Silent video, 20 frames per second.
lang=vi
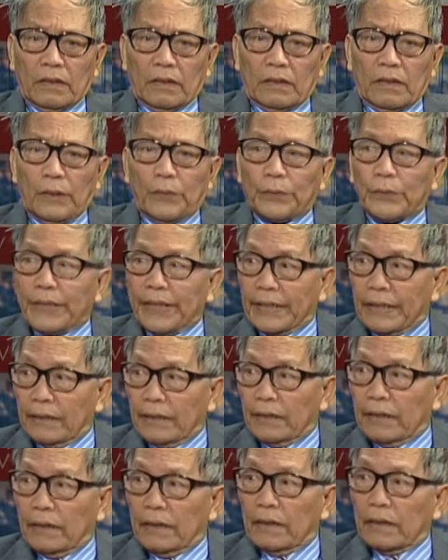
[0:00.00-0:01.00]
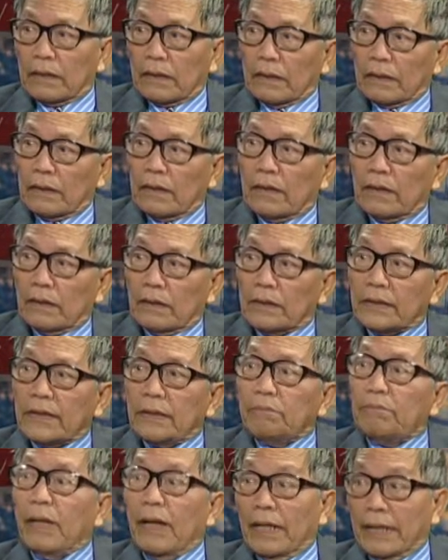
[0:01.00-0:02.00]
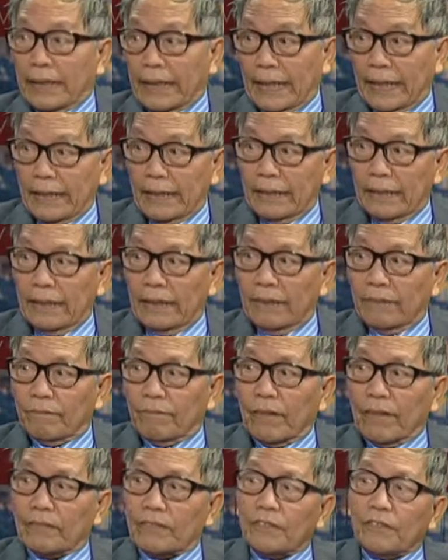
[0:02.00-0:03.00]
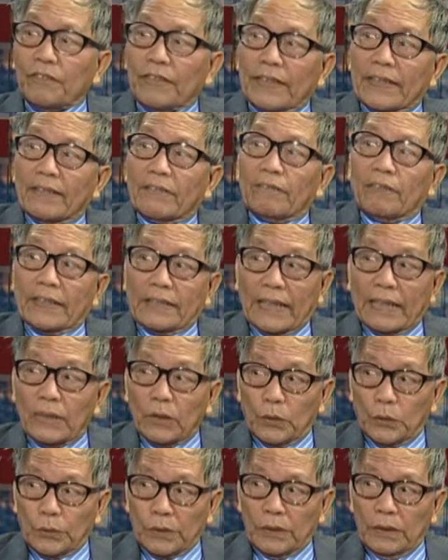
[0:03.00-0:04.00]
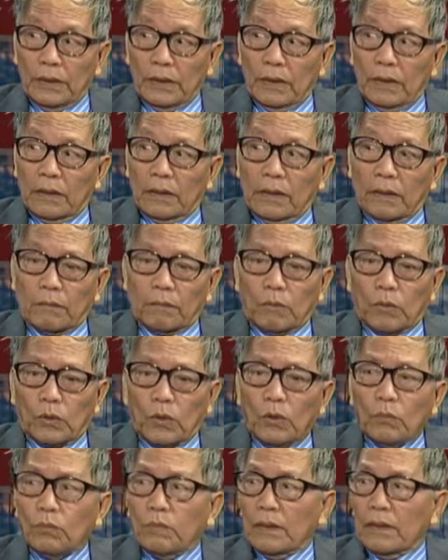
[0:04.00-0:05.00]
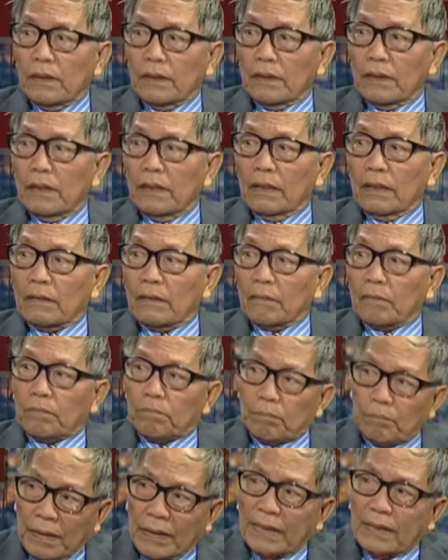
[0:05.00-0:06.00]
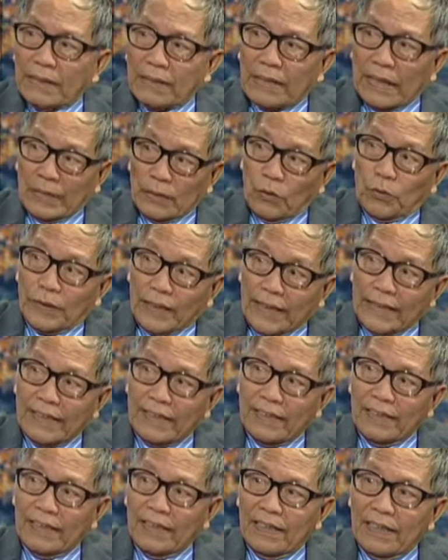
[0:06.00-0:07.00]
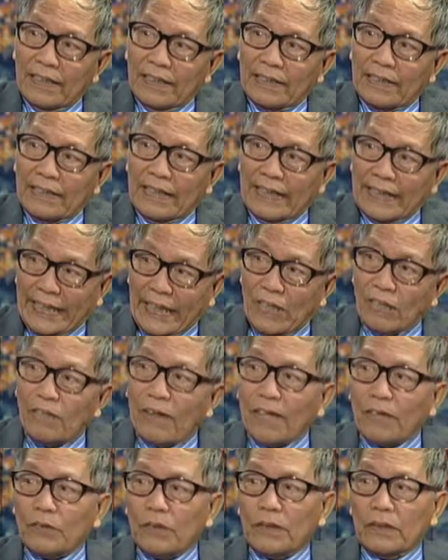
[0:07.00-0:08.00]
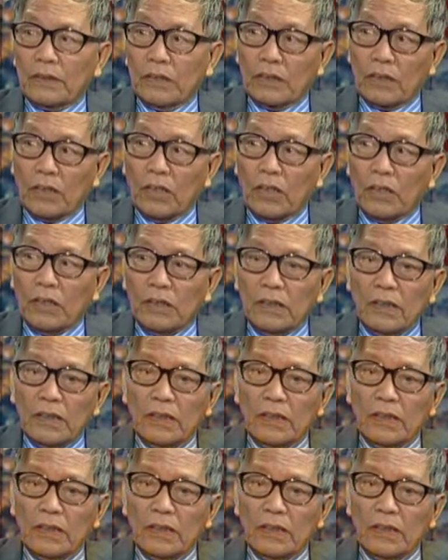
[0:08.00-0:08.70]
điều kiện ấy, từ từ nó sẽ mở ra và sẽ phải phải thay đổi một lúc ấy, bắt thay đổi ngay ấy, để kéo vào đấy thì khó